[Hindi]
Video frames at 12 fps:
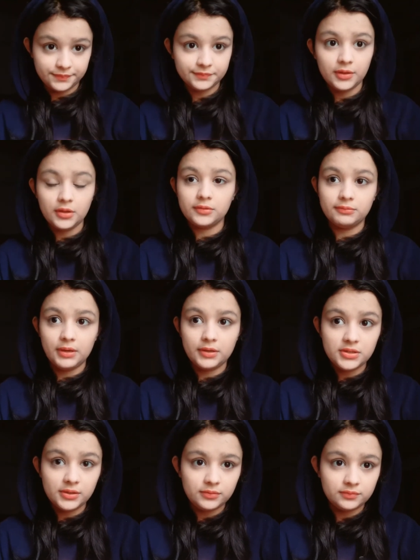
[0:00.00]
इसके बाद
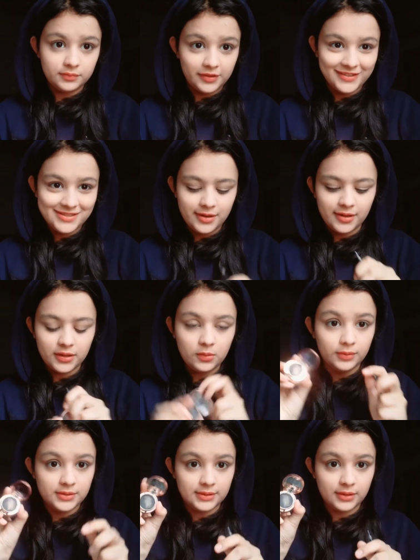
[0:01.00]
मैं यूज़ कर रही हूँ
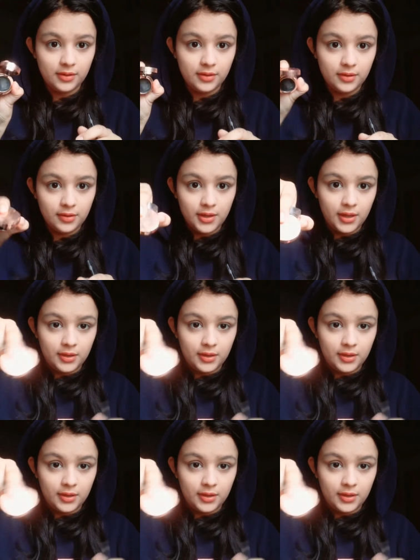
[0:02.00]
क्या इसके बाद